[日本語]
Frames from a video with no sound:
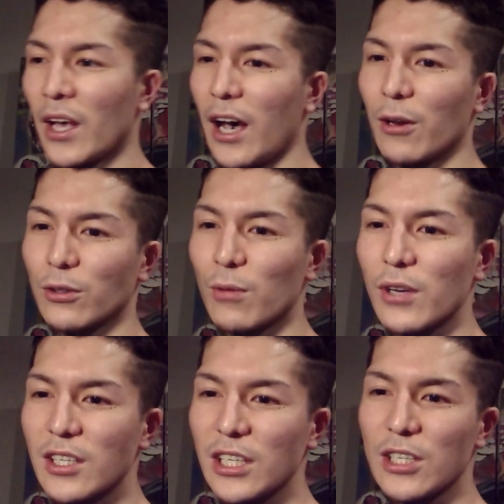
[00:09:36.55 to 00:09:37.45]
あの、友
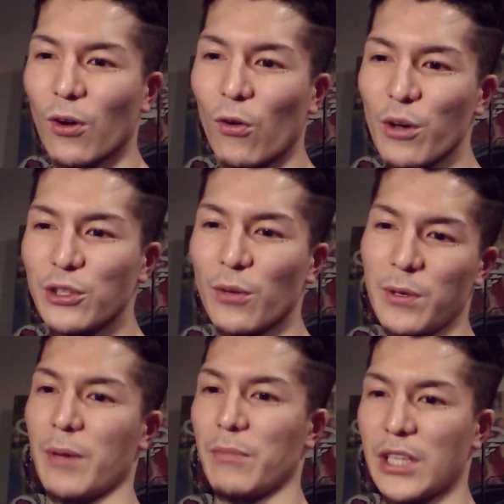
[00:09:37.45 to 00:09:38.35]
達以上恋人
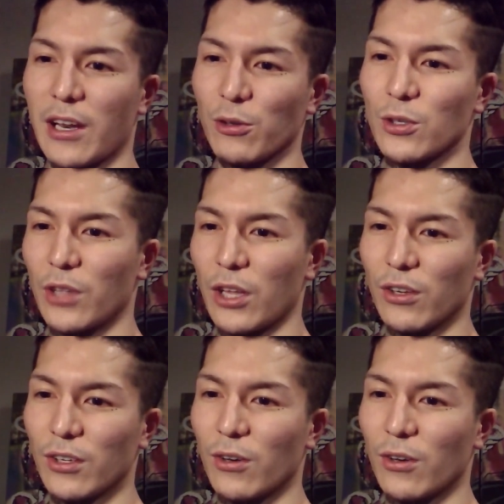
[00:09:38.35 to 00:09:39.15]
未満みたいなおしっこ出る。